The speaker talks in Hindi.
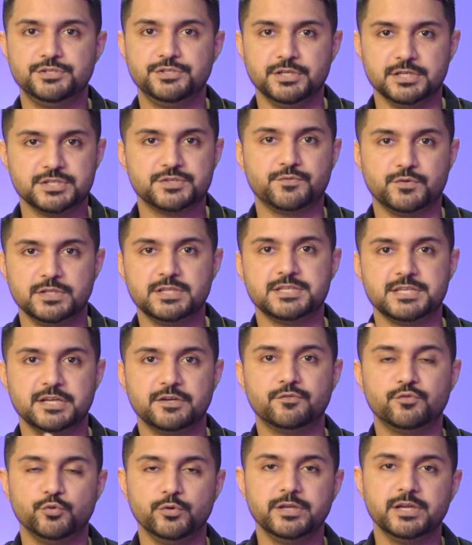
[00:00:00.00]
जस्ट फॉर द
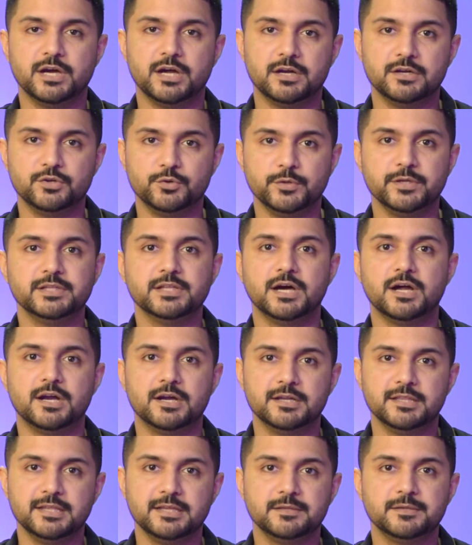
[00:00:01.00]
सेक ऑफ डूइंग हार्ड डूइंग द
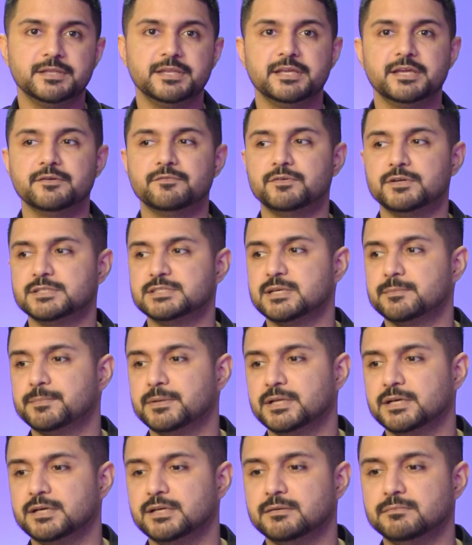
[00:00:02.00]
हार्ड थिंग यानी कि फॉर
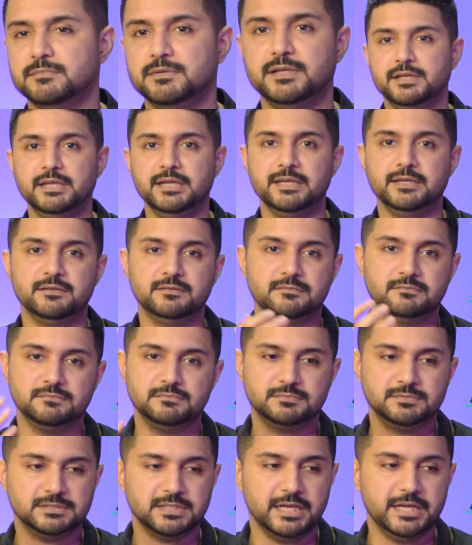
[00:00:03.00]
एग्जाम्पल अगर
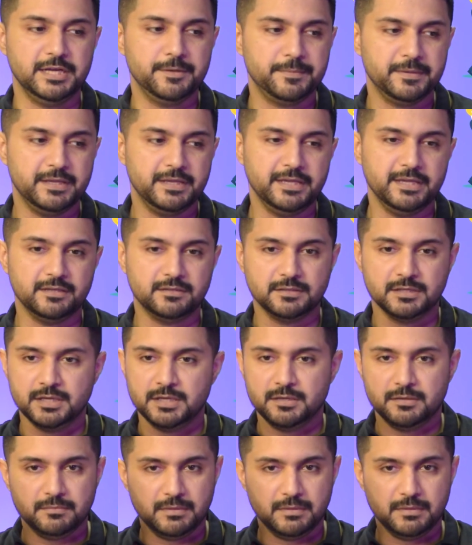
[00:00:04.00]
एक साइड पे एक